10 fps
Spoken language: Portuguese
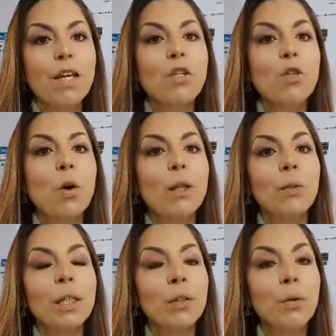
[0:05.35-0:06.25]
sou
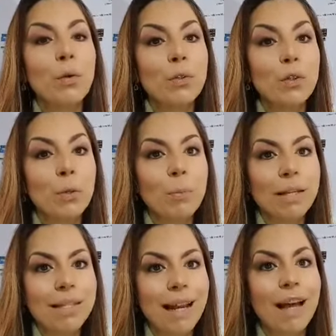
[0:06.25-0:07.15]
aluna do curso de
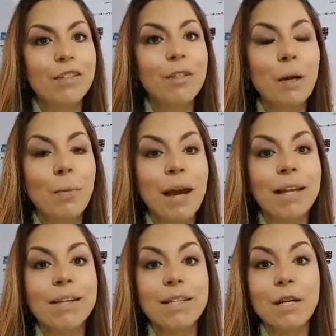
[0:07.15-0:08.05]
mestrado na UERGS